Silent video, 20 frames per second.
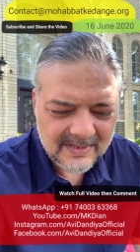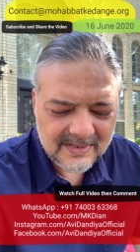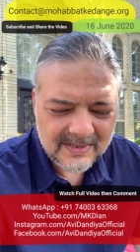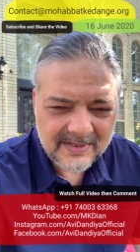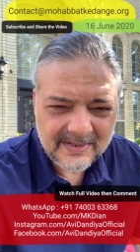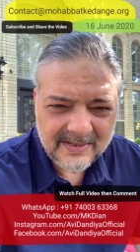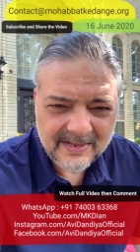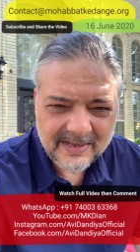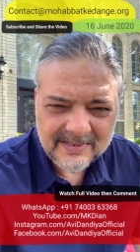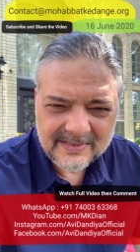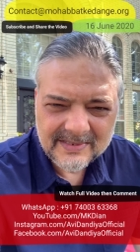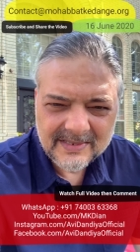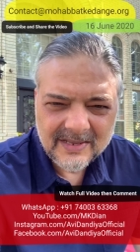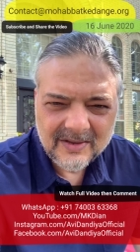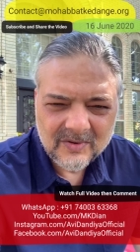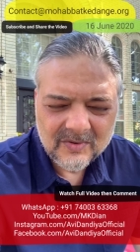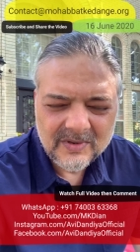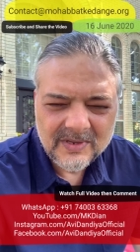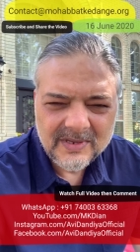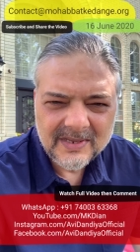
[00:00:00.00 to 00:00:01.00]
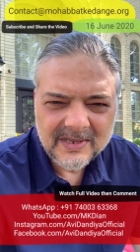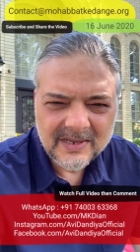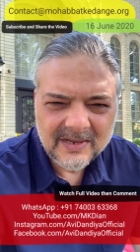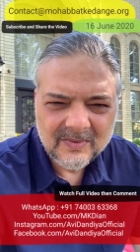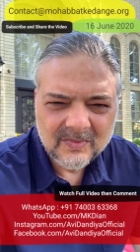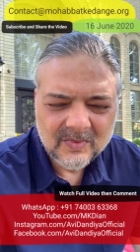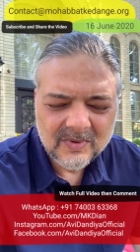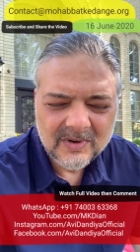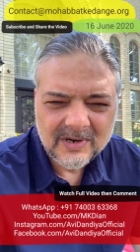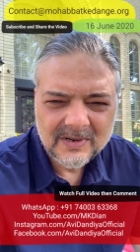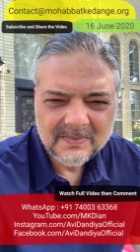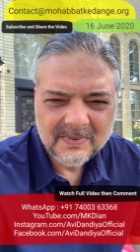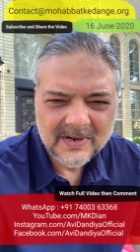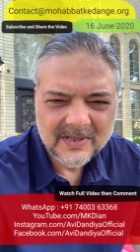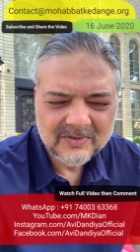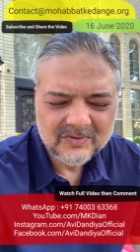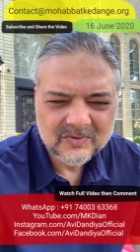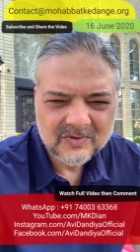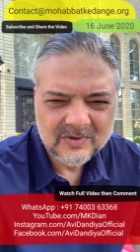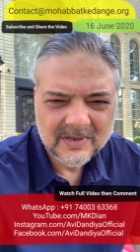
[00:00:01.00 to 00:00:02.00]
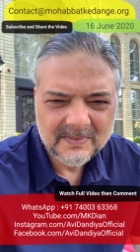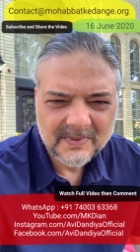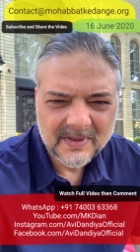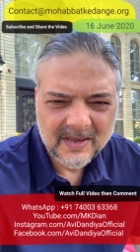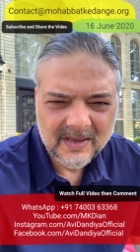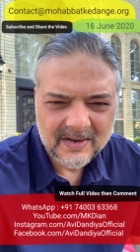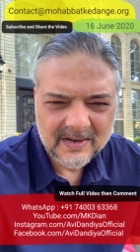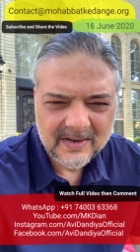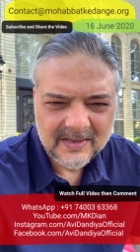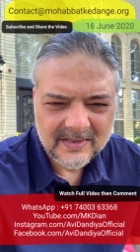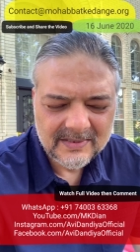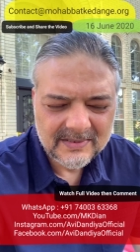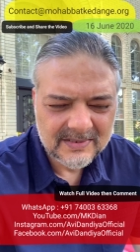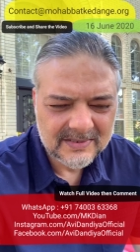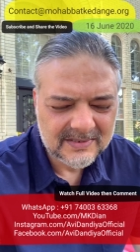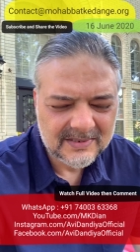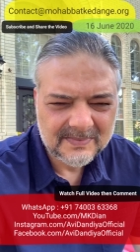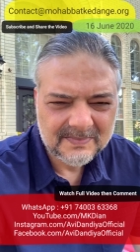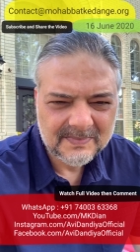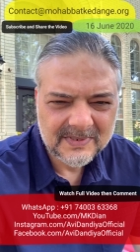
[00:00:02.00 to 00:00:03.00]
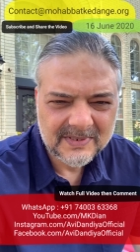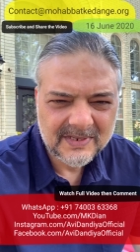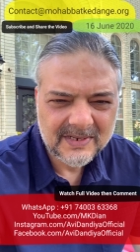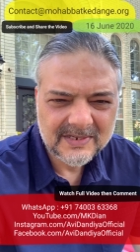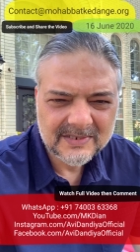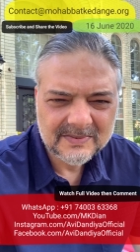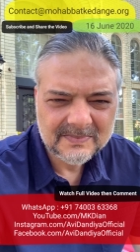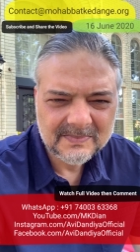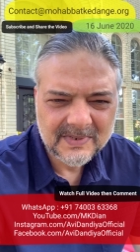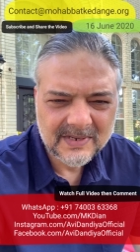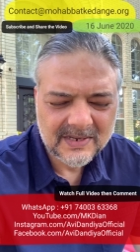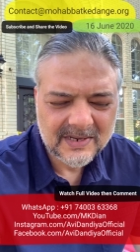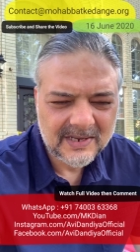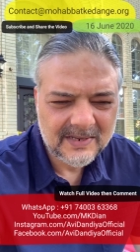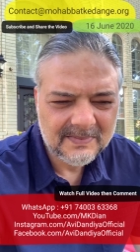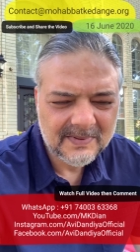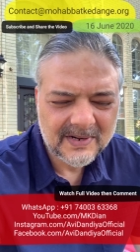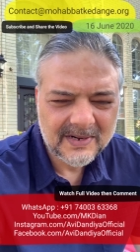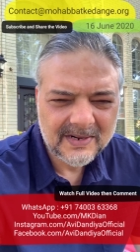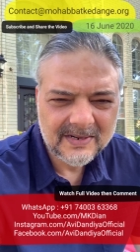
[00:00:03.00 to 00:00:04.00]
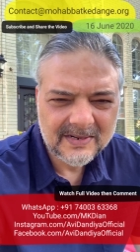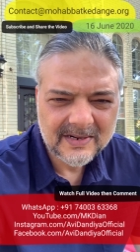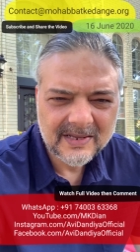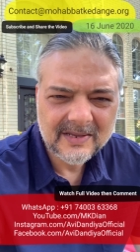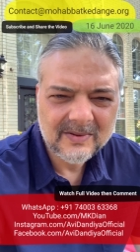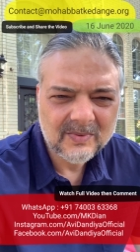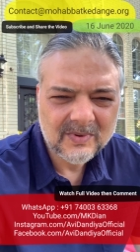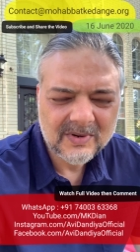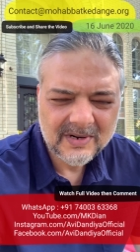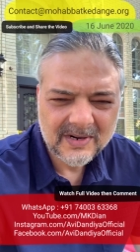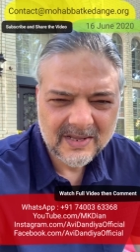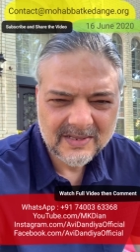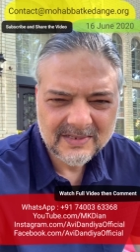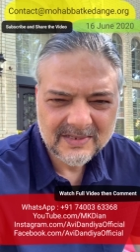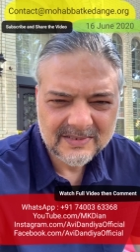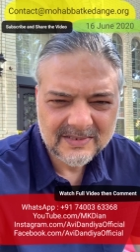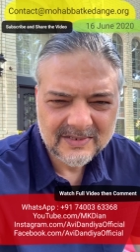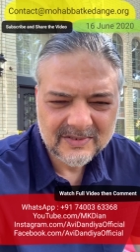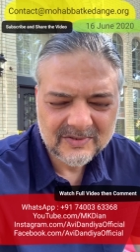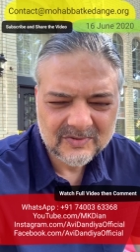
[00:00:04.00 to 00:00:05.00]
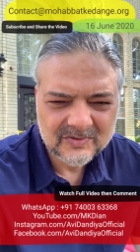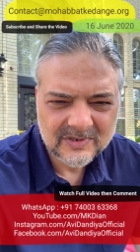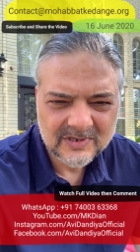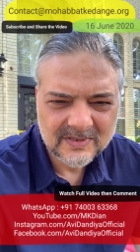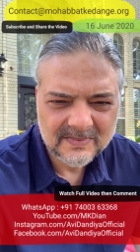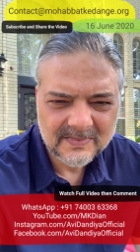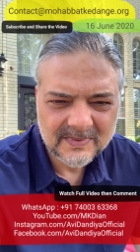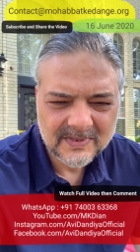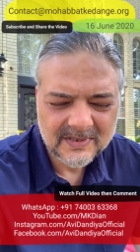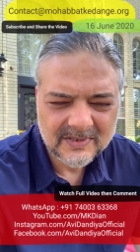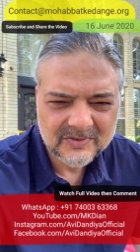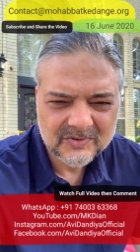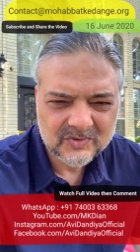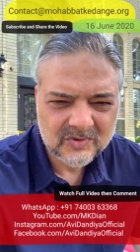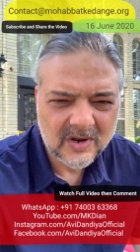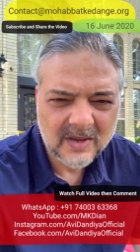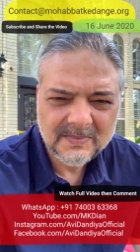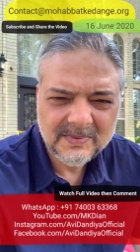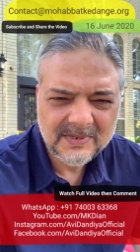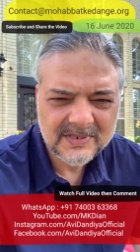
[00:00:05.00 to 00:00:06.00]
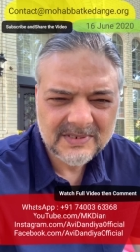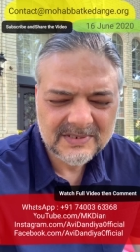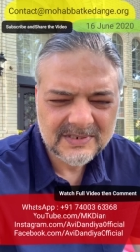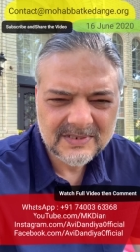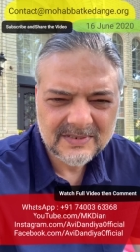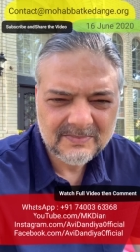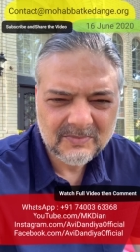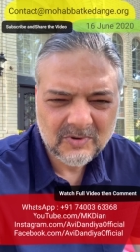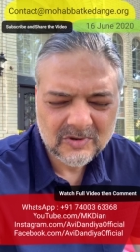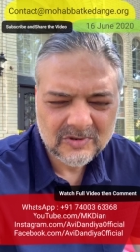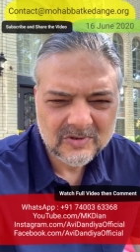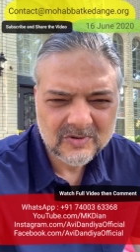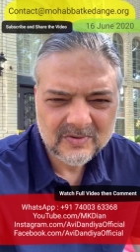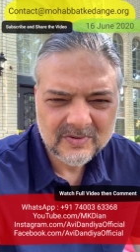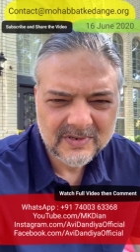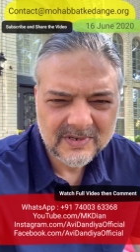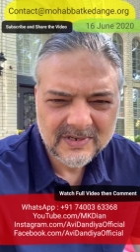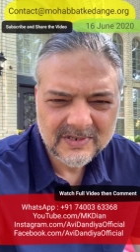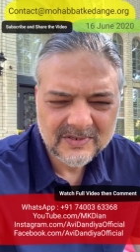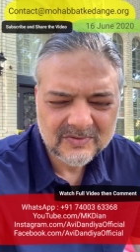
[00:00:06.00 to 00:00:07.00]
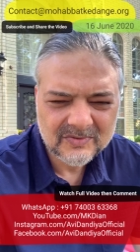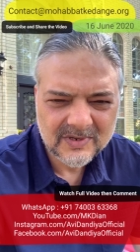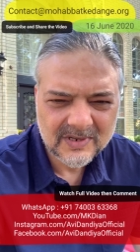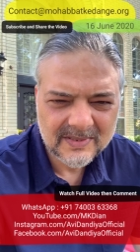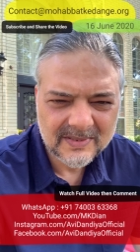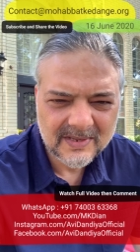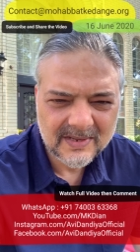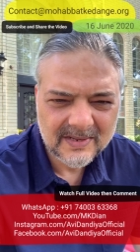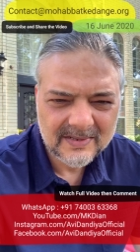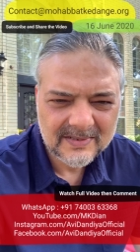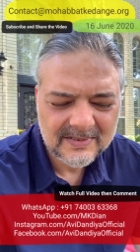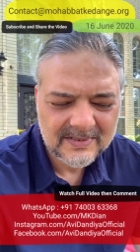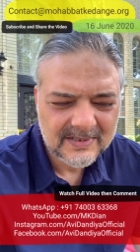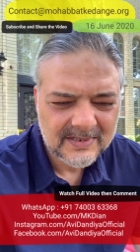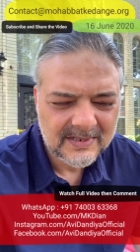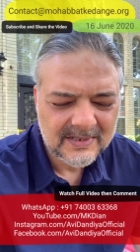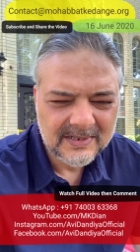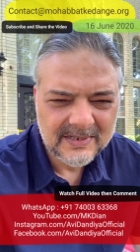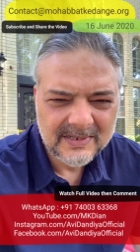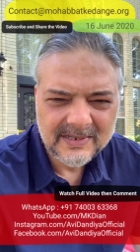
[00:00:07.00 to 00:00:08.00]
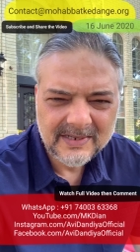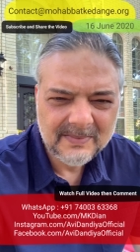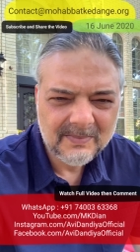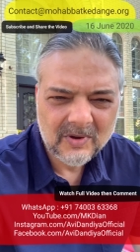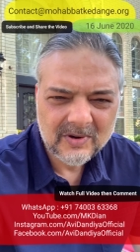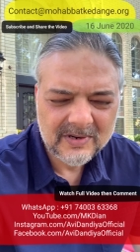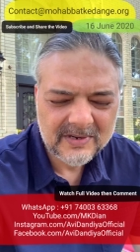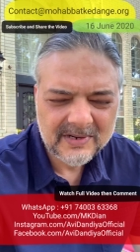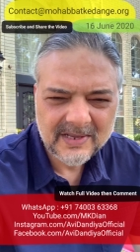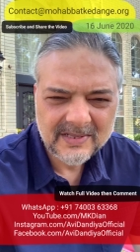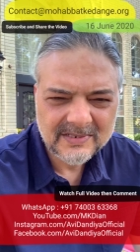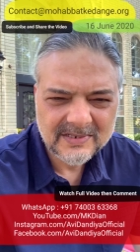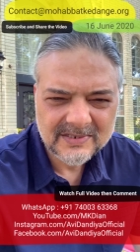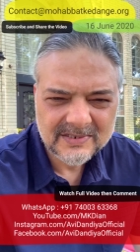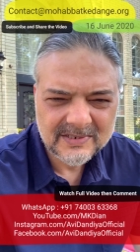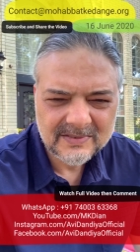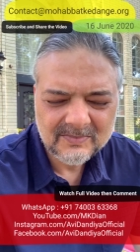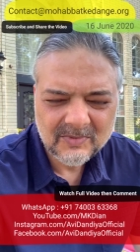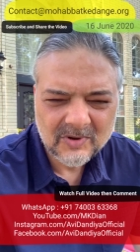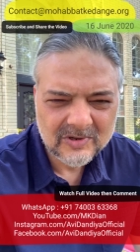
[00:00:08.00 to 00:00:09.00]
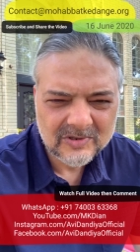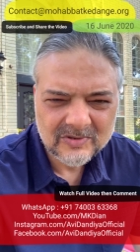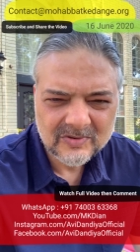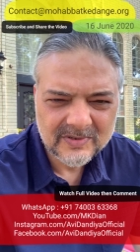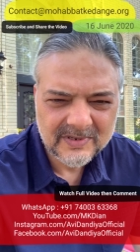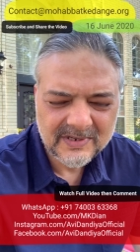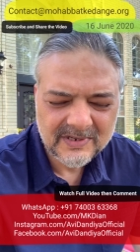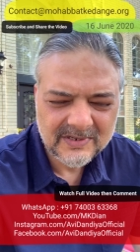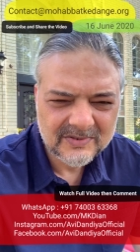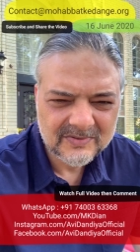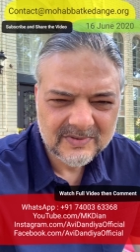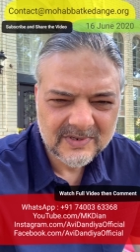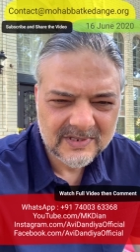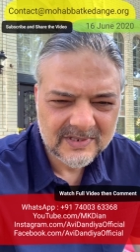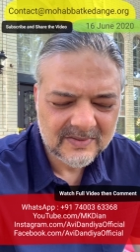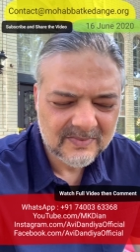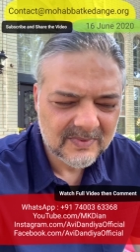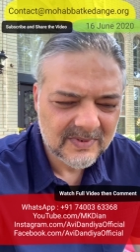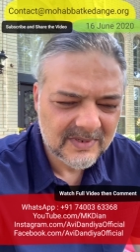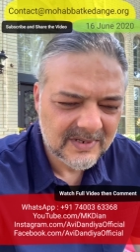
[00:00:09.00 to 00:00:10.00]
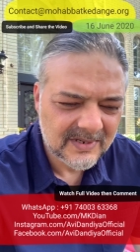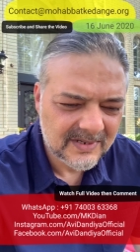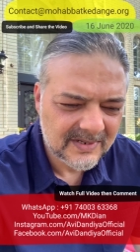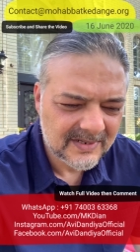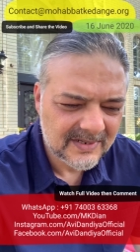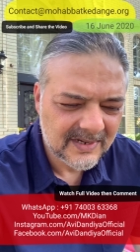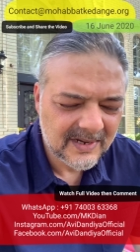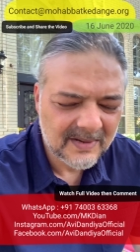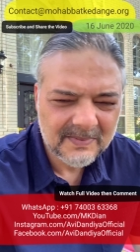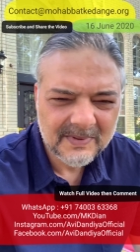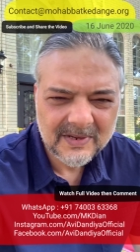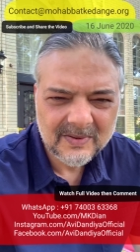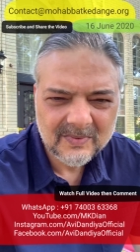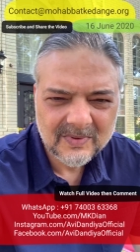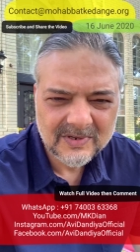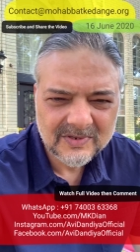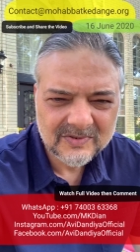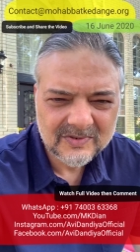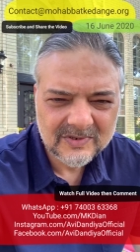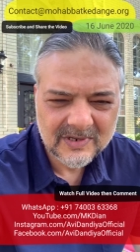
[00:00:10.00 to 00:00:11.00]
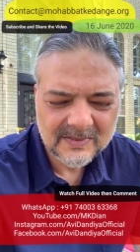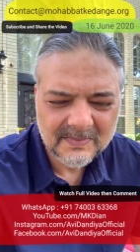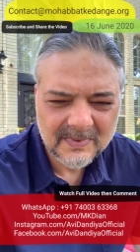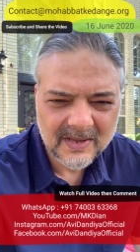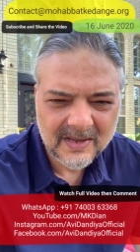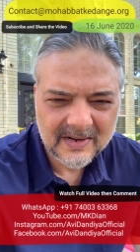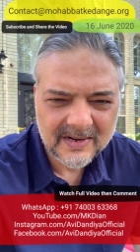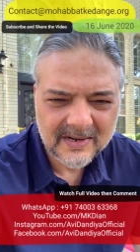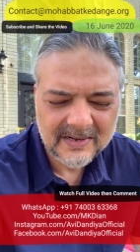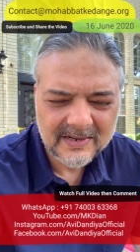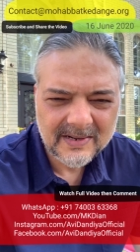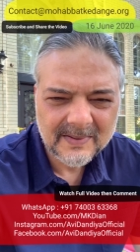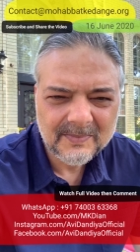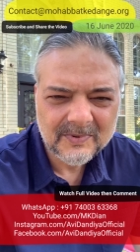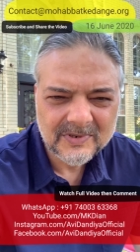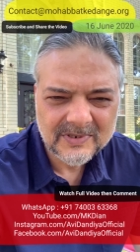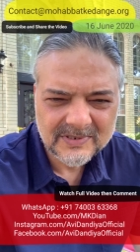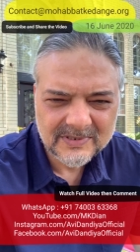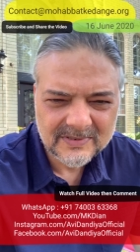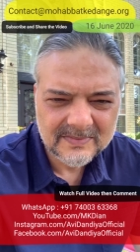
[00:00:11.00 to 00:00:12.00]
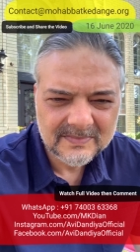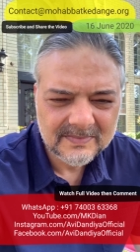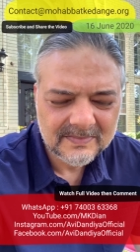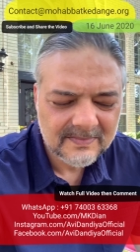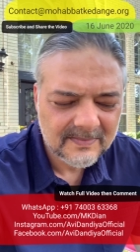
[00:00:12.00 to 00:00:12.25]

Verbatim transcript: की डेथ क्या हुई कि एक वर्ड बड़ा सुनने में आ रहा है जैसे अपने देश में कई बार नए वर्ड आ जाते हैं सुनने में सुनामी जैसे बहुत लोगों ने नहीं सुना था डिमोनेटाइजेशन बहुत लोगों ने नहीं सुना था वर्ड अब एक वर्ड सुनने में आ रहा है नेपोटिज्म